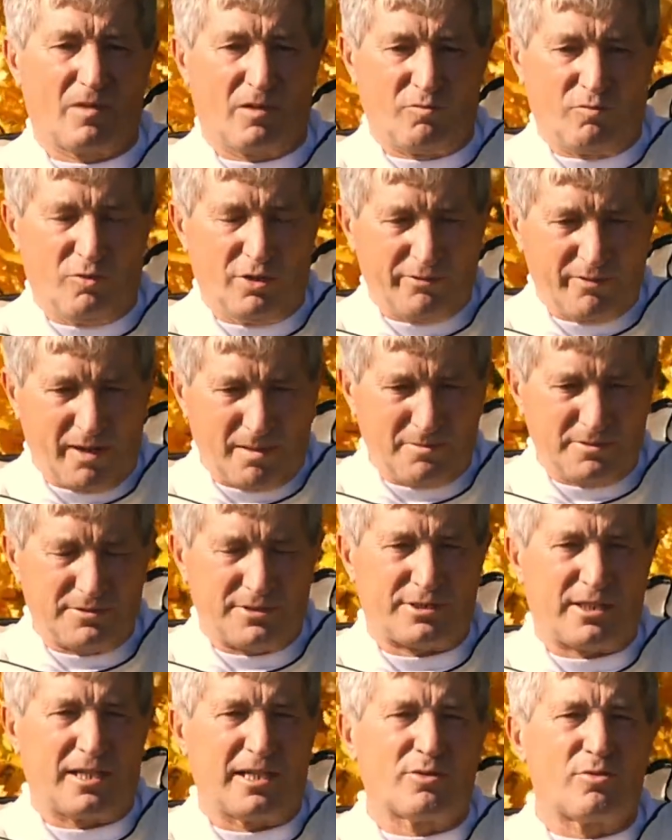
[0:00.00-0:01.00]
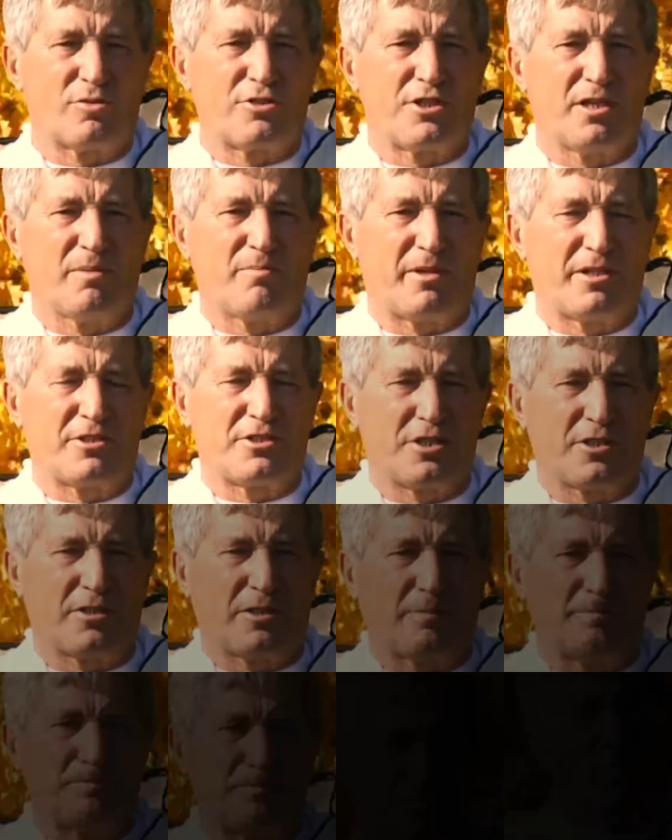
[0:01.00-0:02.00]
Вот вам следующая
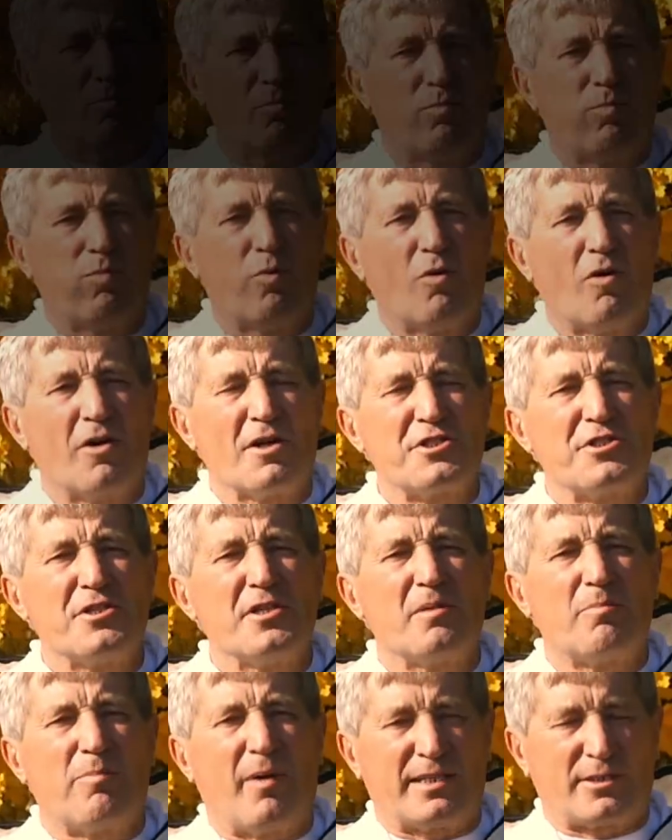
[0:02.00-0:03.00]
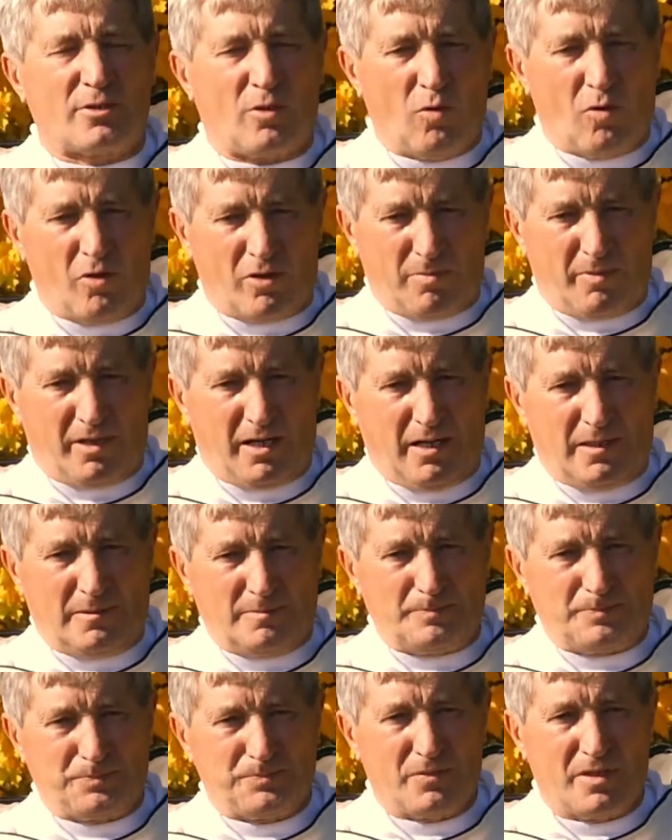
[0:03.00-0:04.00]
причина. Поздняя подкормка.
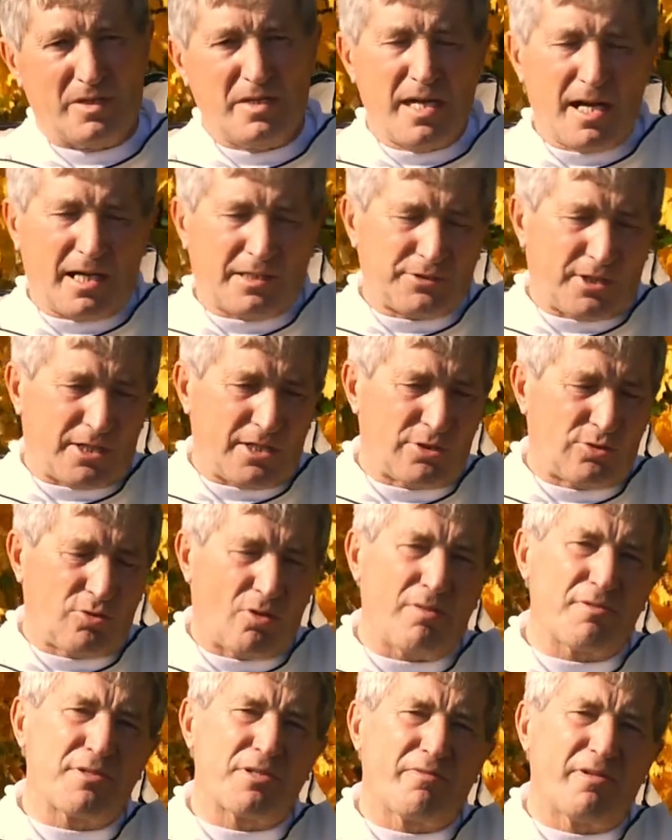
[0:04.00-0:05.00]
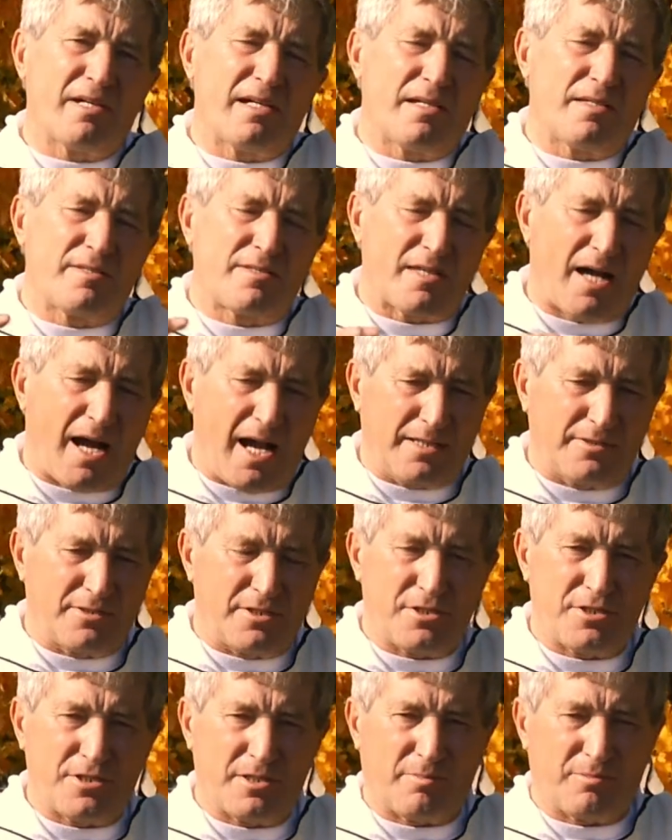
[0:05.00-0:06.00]
Некоторые то ли в своей
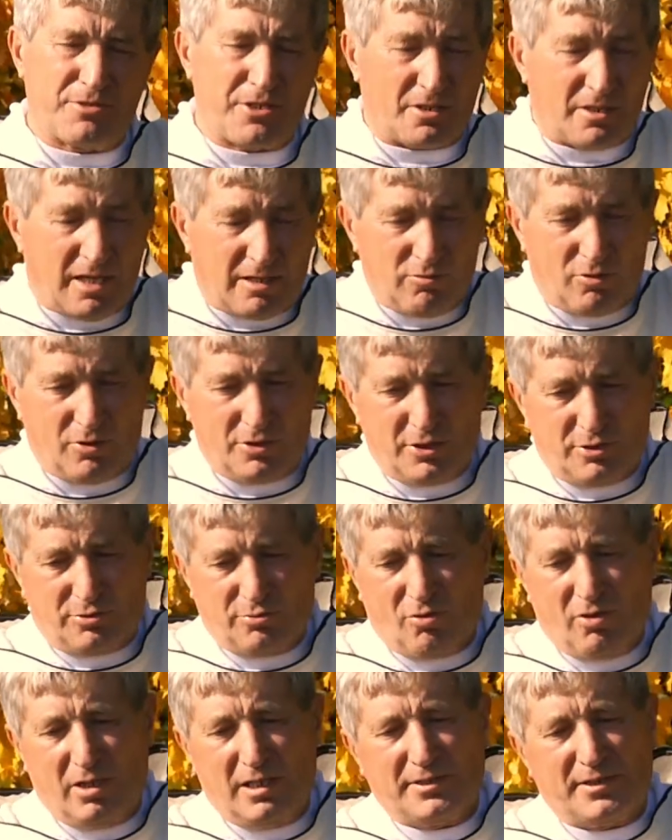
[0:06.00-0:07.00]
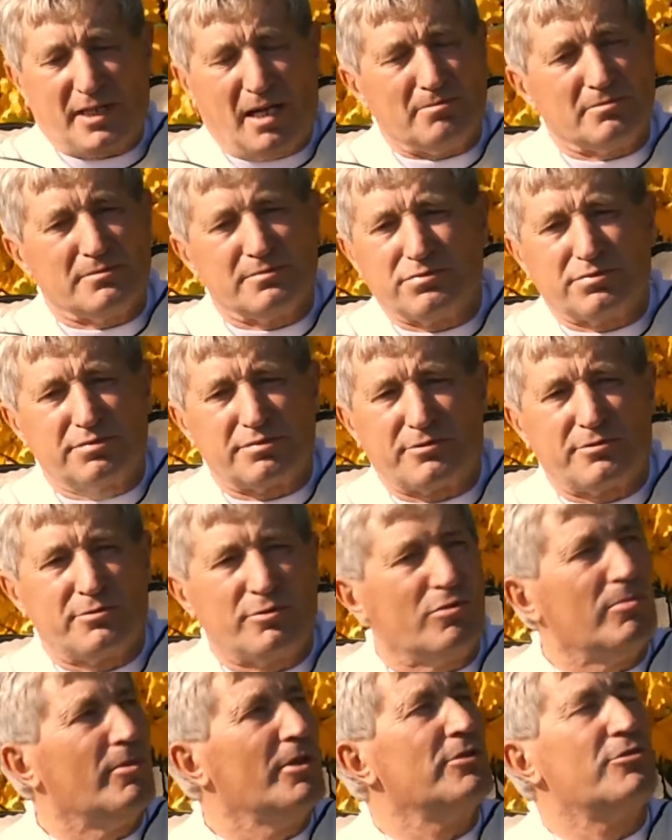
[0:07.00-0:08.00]
занятости пчеловоды, то ли там
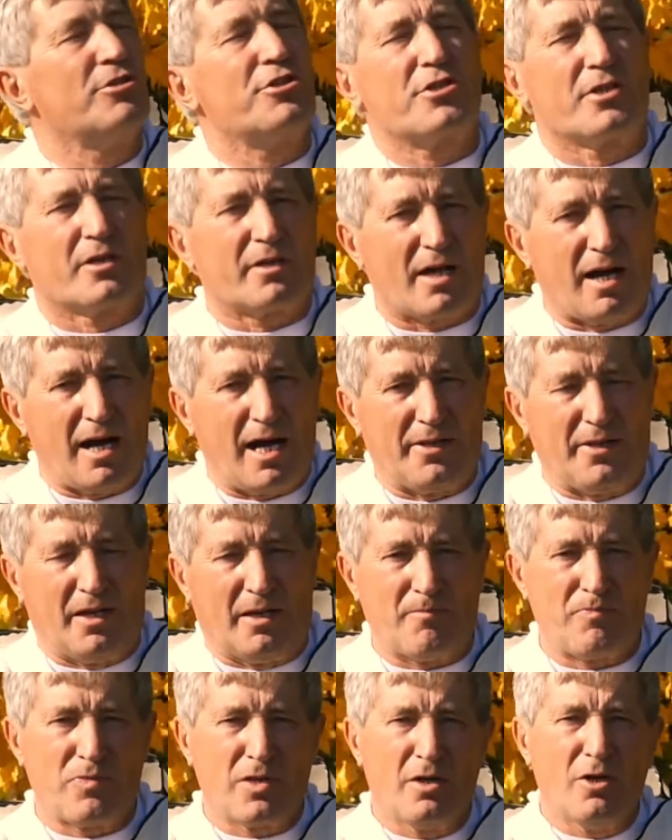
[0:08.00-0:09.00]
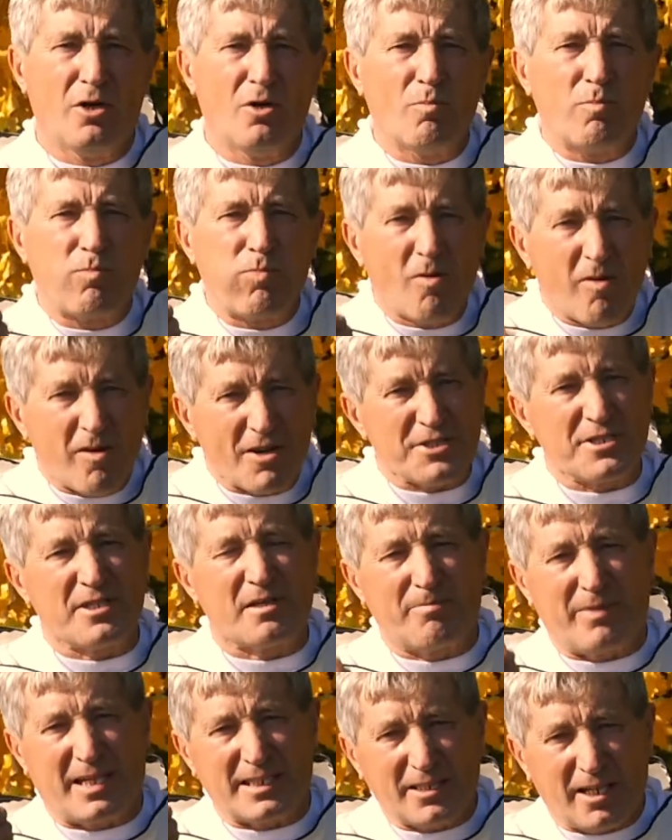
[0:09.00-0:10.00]
думают еще рано. Поздно
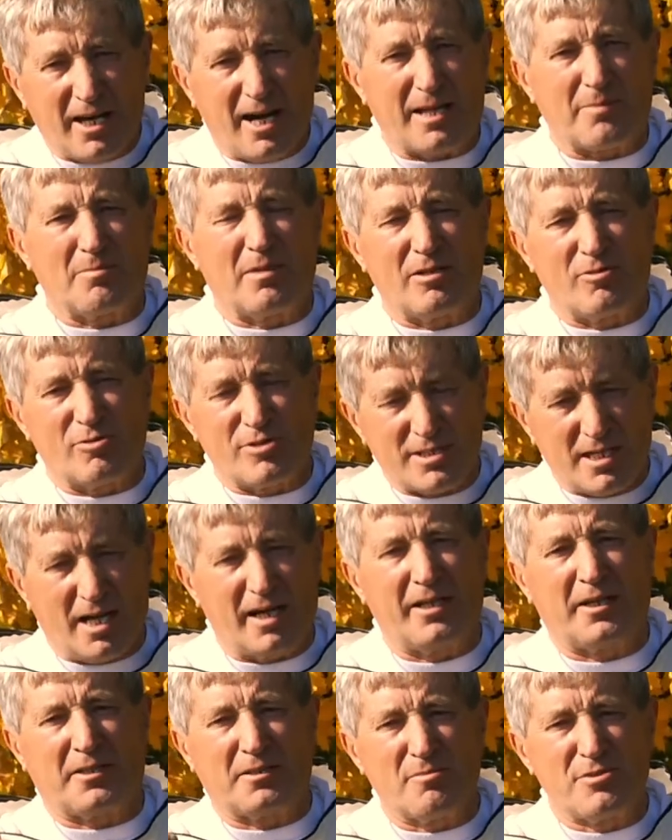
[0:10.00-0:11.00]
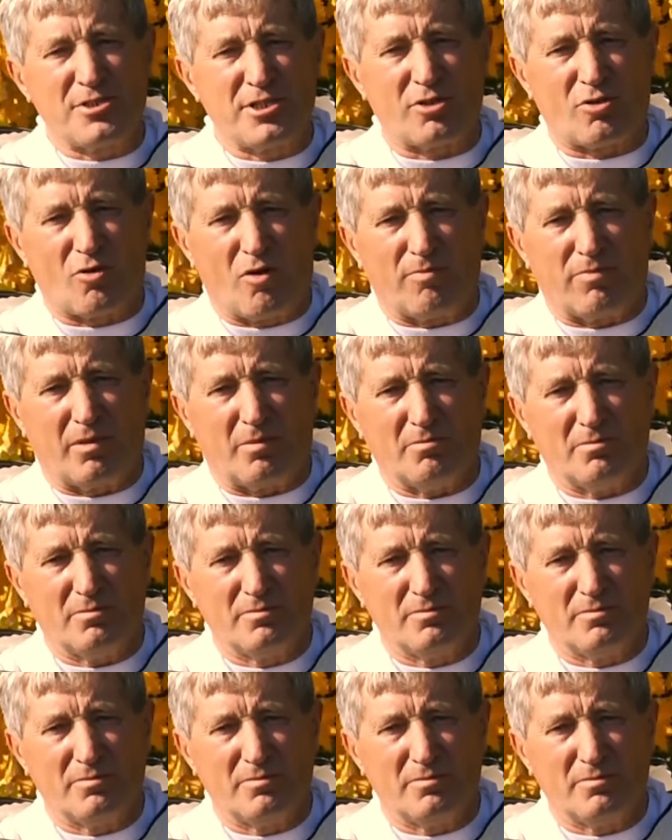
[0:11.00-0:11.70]
подкармливают сахарным сиропом.